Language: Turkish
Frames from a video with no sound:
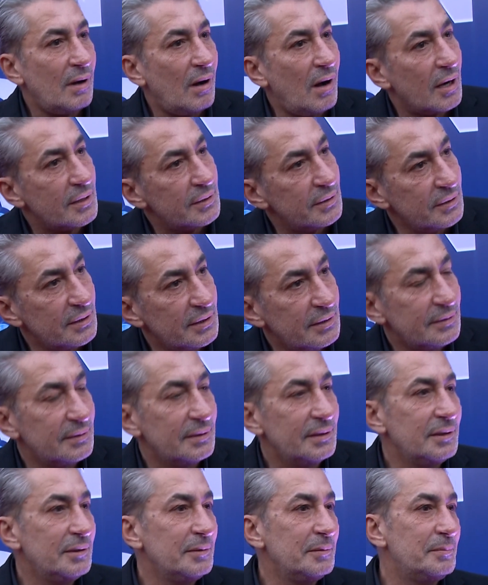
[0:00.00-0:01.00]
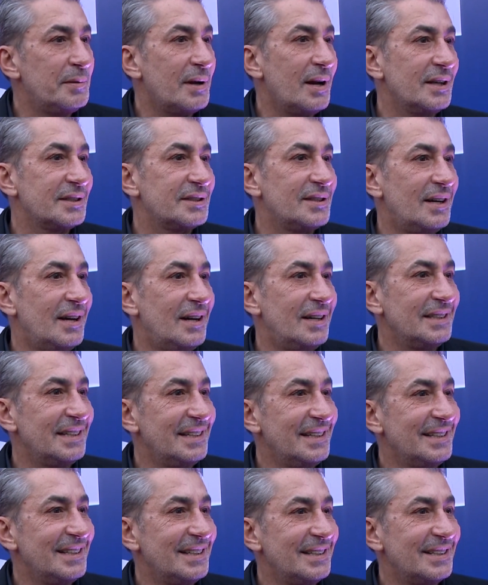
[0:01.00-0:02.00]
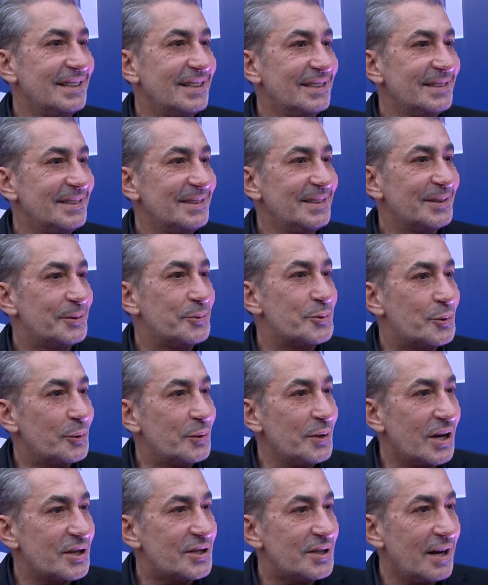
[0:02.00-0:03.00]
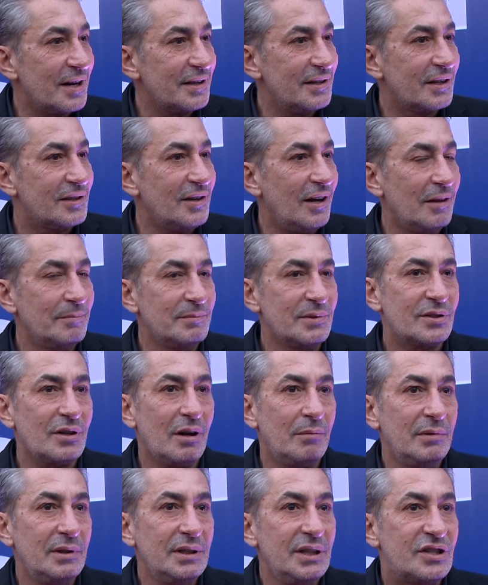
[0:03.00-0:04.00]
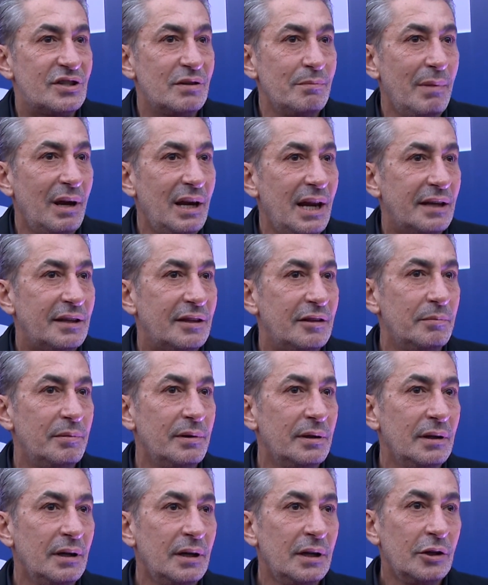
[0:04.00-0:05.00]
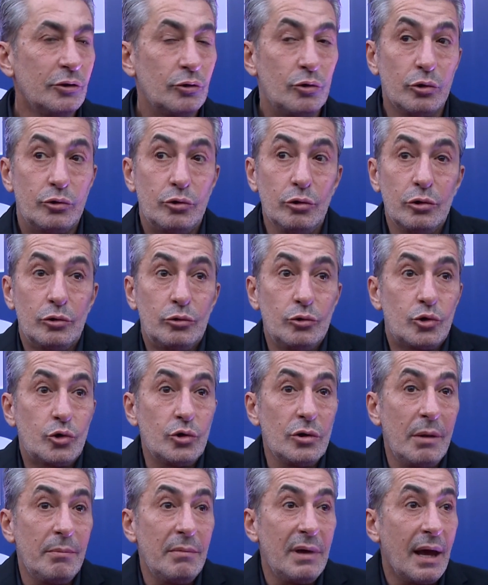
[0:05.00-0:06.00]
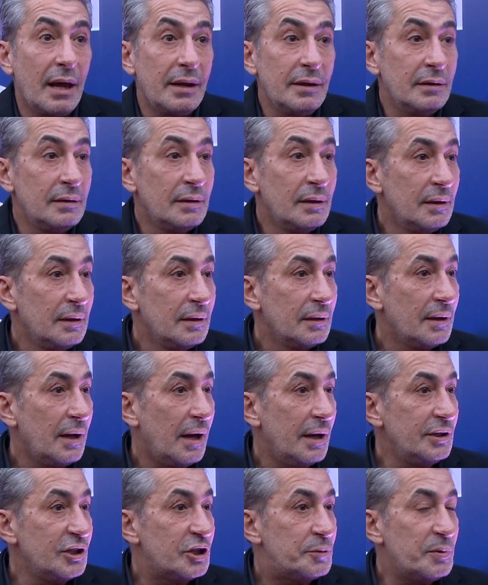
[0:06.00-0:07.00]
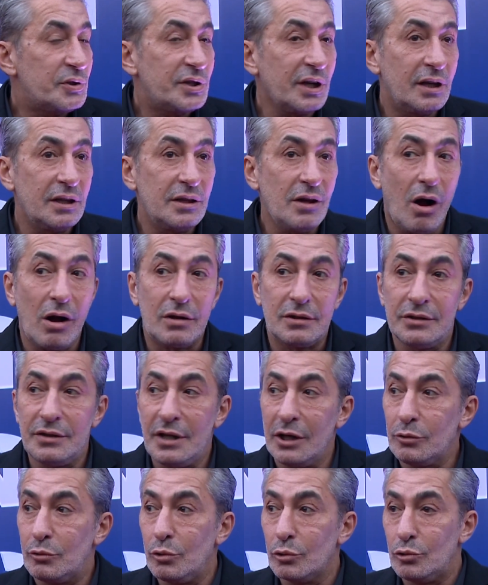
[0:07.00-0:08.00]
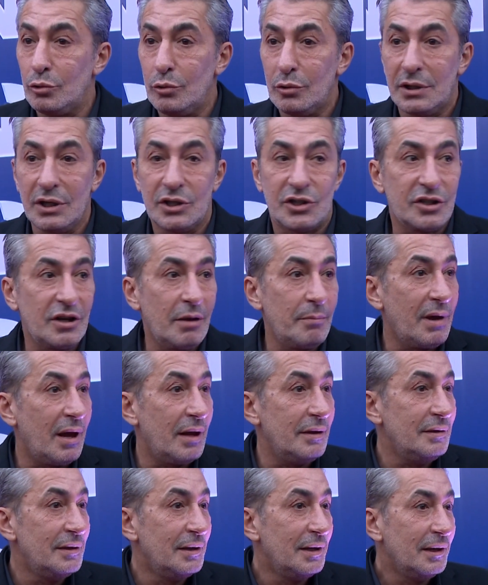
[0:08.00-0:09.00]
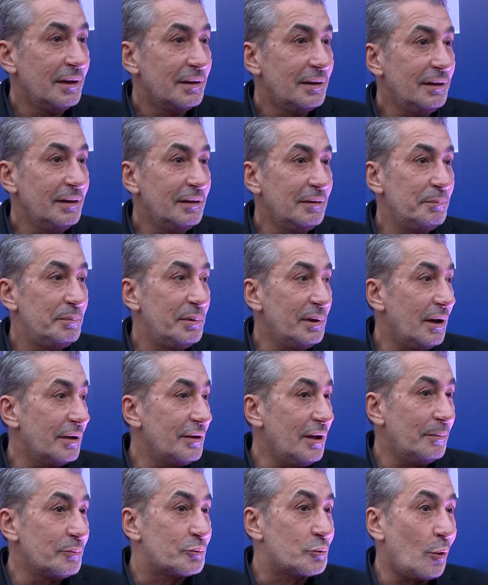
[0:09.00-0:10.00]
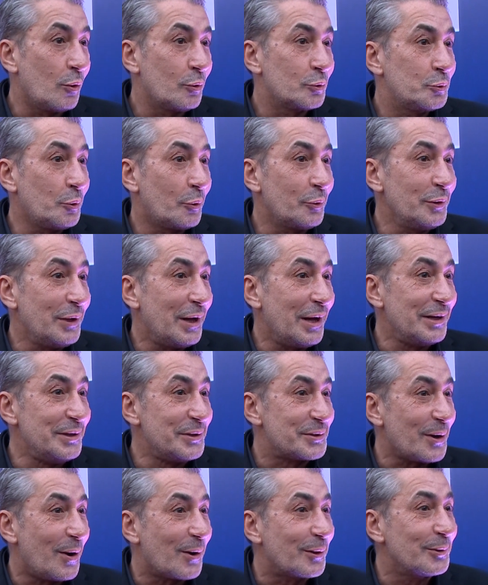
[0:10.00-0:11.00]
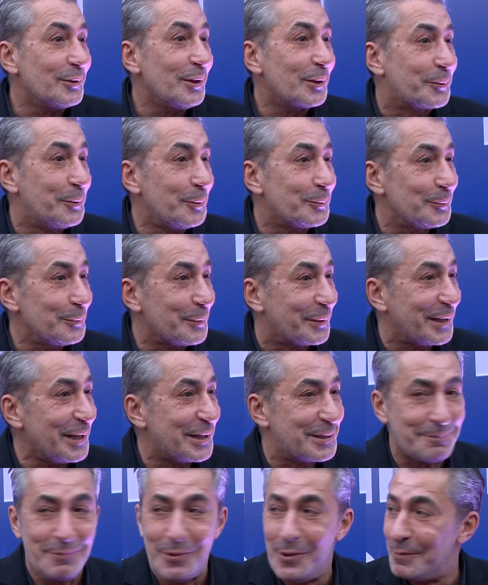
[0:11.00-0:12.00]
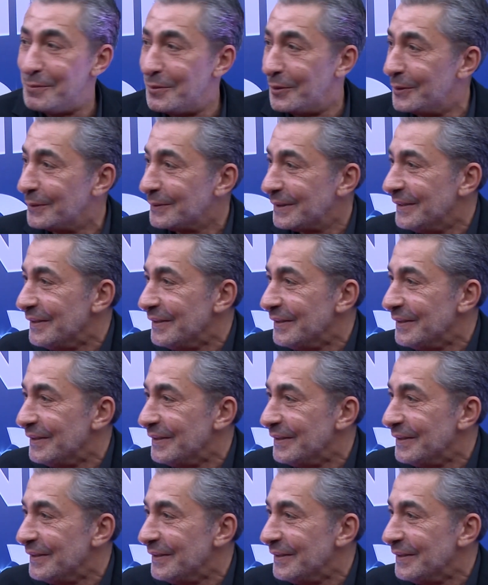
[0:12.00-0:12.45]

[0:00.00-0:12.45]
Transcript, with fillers: aklı e, biraz daha e, küçük yaşlarda kalmış ama içi melek gibi, kötülük düşünemeyen, yani hiçbir şekilde aklından kötülük geçiremeyen e, bir adam çok zor yani. Hiç aklından kötülük geçmiyor mu?